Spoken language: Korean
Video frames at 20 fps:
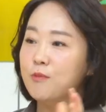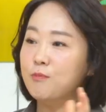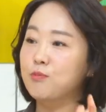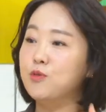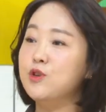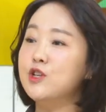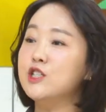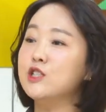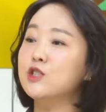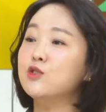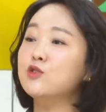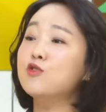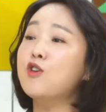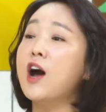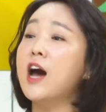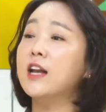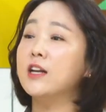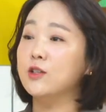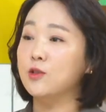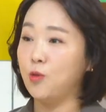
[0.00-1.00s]

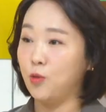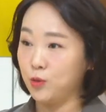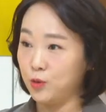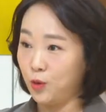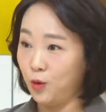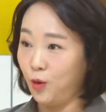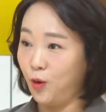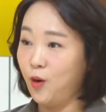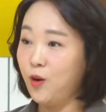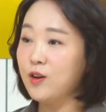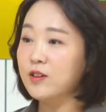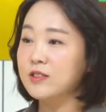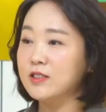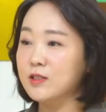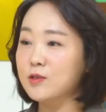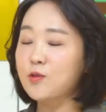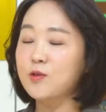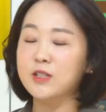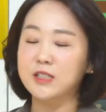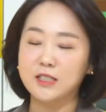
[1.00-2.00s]
분리수거하는 용도로
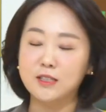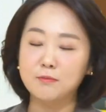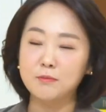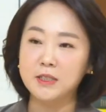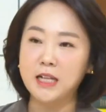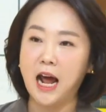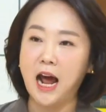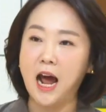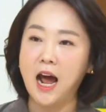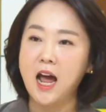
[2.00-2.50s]
쓰고 있습니다.